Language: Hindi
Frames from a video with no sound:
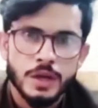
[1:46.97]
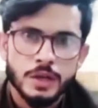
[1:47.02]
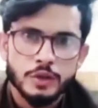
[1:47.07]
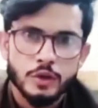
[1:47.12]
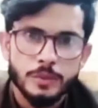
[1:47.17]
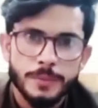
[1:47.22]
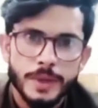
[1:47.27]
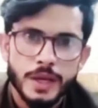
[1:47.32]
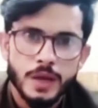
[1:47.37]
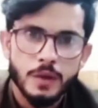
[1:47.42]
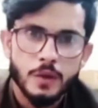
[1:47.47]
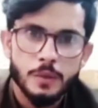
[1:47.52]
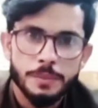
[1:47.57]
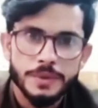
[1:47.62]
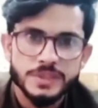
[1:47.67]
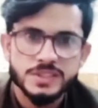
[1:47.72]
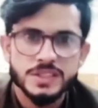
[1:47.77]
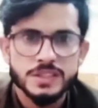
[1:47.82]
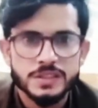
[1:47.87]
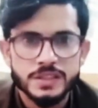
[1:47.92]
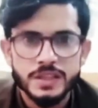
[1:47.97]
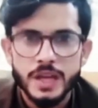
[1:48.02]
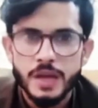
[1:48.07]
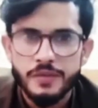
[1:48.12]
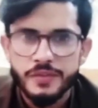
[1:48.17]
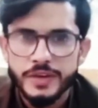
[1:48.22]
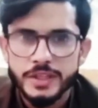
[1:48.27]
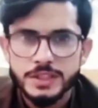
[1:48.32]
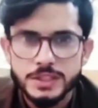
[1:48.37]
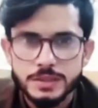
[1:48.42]
तो मैंने वो परचेज़ की
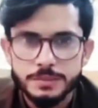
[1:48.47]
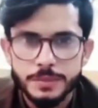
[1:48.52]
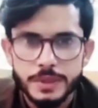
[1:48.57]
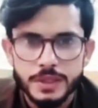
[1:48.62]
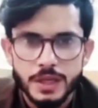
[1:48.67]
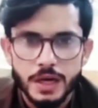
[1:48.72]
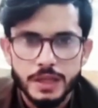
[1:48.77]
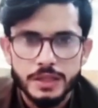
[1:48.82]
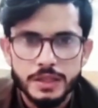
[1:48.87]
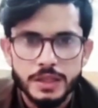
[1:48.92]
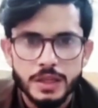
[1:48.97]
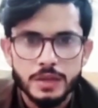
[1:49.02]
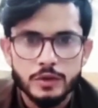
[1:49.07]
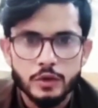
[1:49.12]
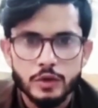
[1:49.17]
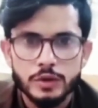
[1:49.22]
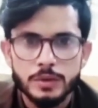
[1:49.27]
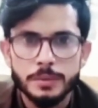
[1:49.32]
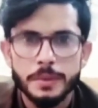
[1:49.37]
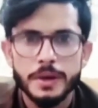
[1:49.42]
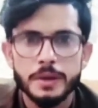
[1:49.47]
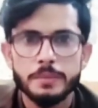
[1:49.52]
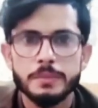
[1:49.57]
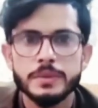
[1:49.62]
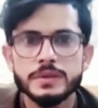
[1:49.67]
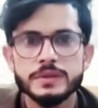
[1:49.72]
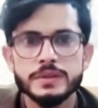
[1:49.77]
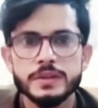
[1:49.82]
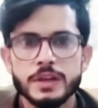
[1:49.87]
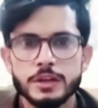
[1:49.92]
डेफिनेशन बता दी है तो इसके बारे में
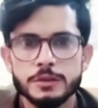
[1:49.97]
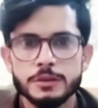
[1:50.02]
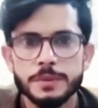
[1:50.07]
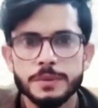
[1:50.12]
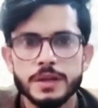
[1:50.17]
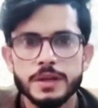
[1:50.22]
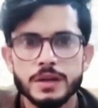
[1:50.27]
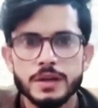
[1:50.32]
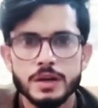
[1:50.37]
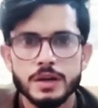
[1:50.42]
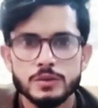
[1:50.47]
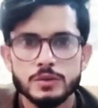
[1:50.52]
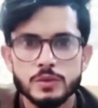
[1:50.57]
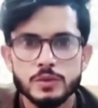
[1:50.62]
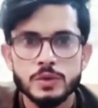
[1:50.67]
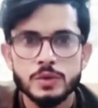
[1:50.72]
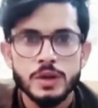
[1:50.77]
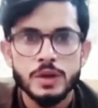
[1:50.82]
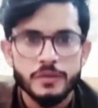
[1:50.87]
मज़ीद एक्सप्लेन कर दूँ